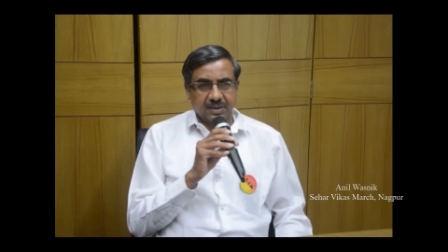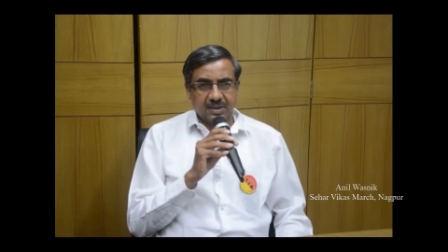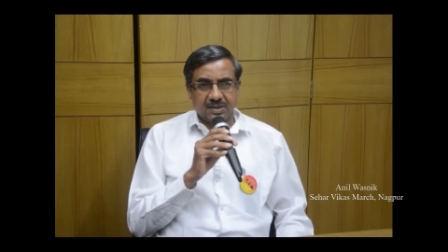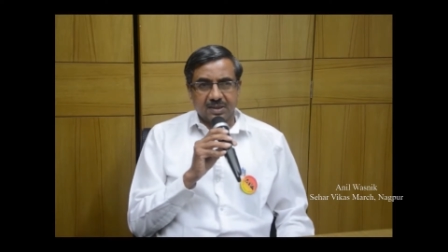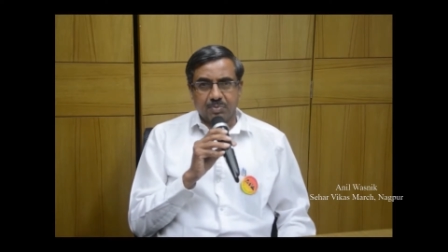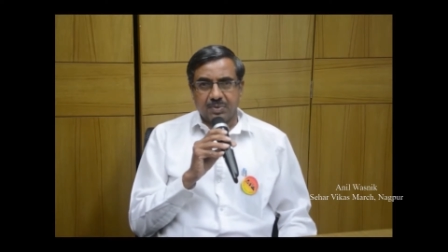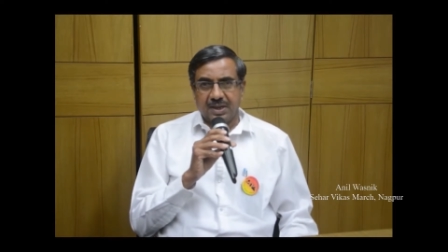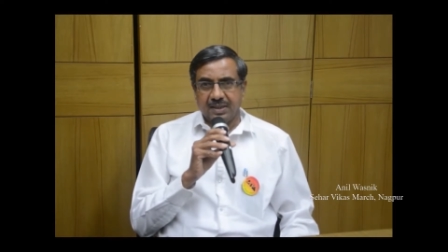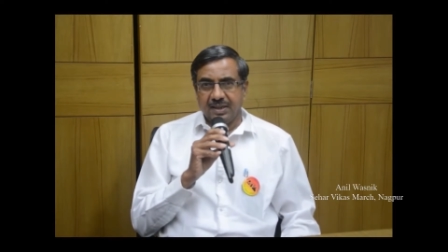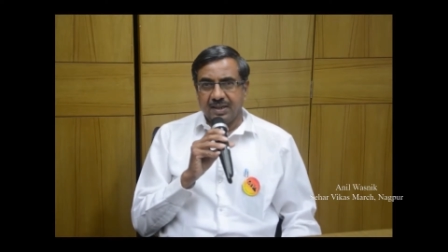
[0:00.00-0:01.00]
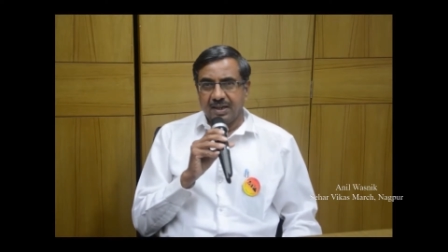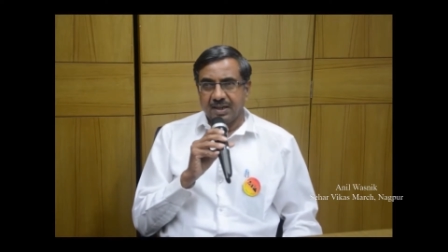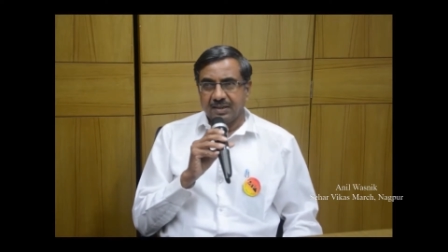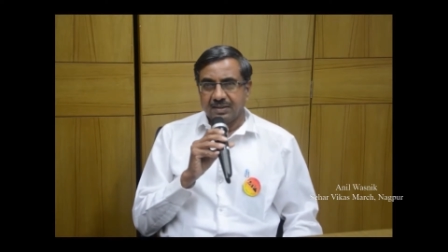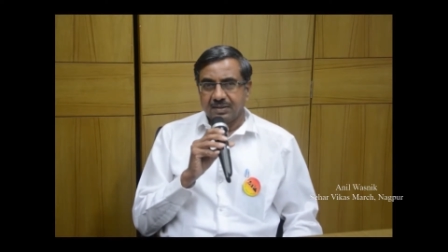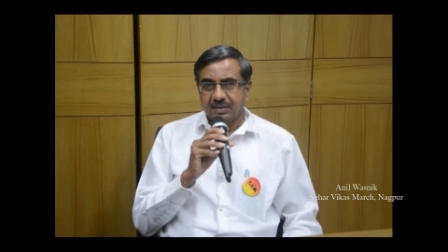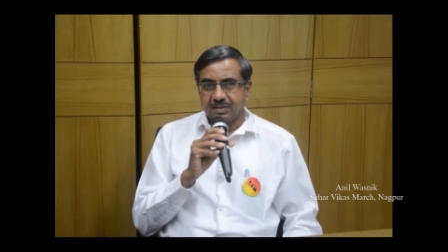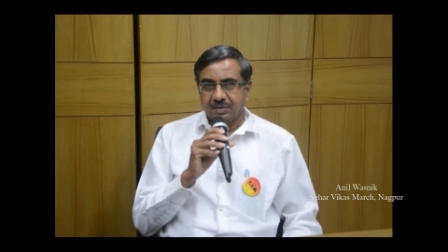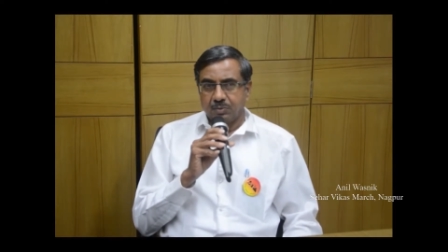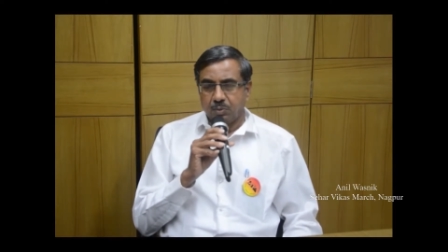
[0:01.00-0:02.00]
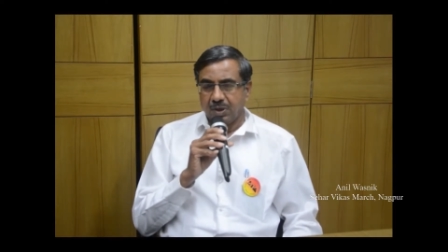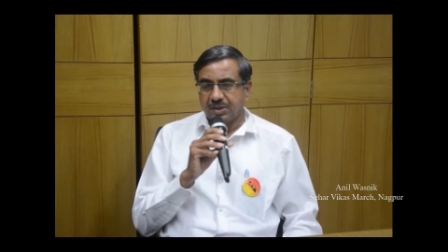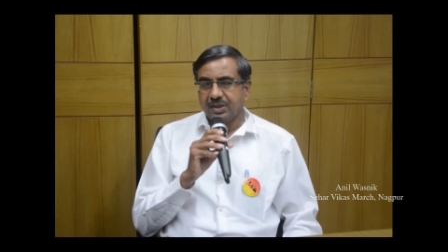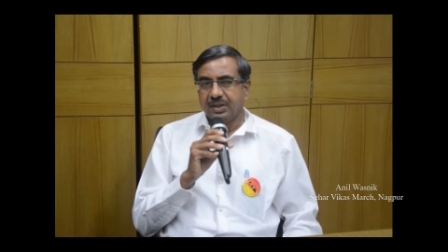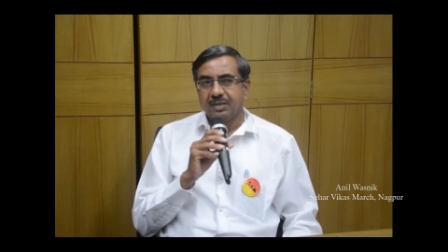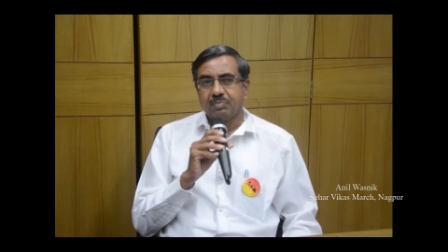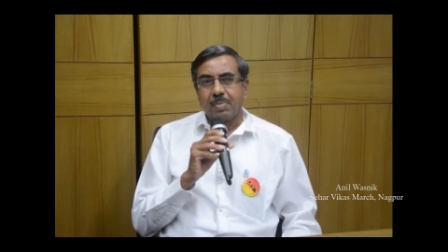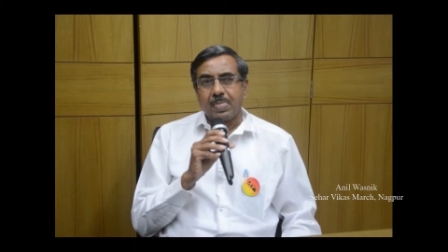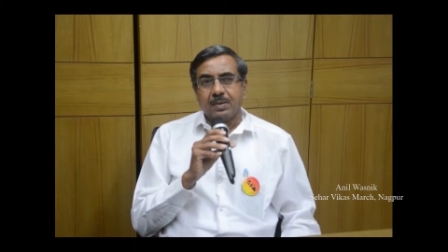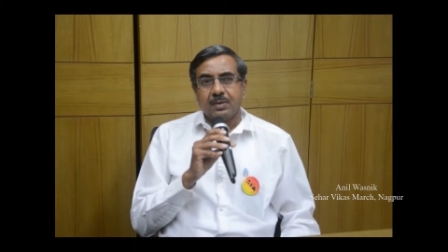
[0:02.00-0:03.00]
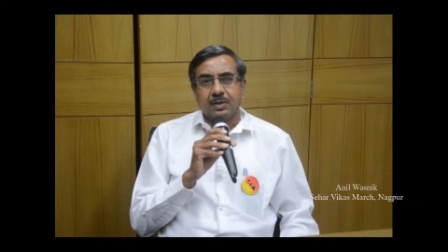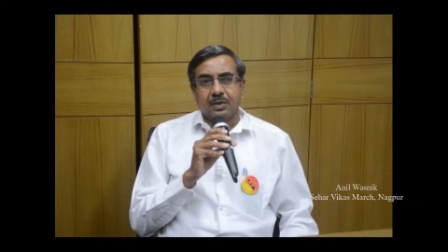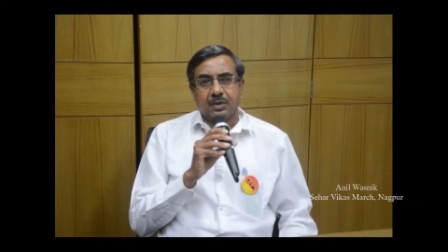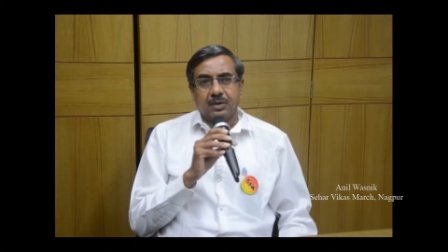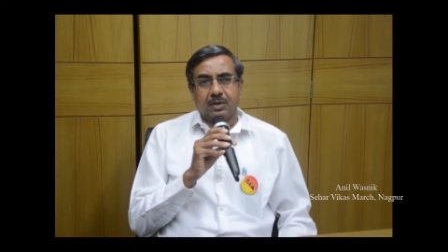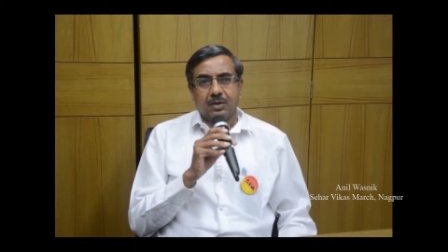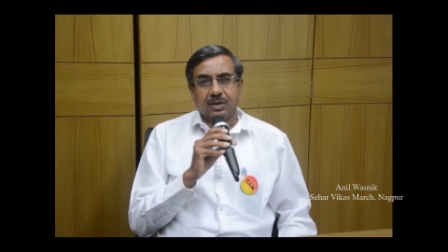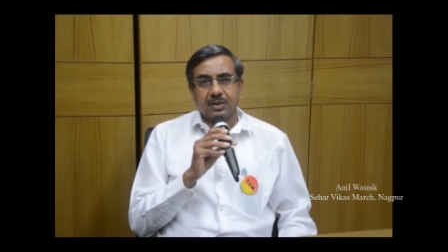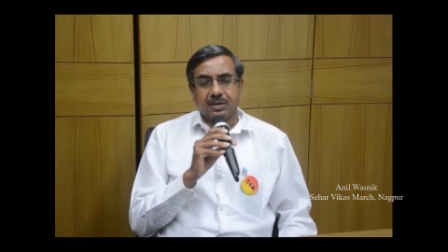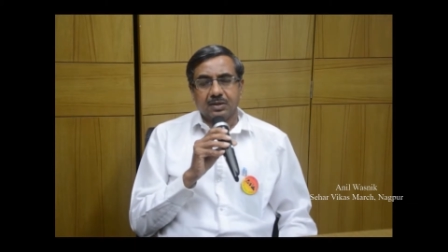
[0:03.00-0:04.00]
इस सब का अधिकार होना चाहिए और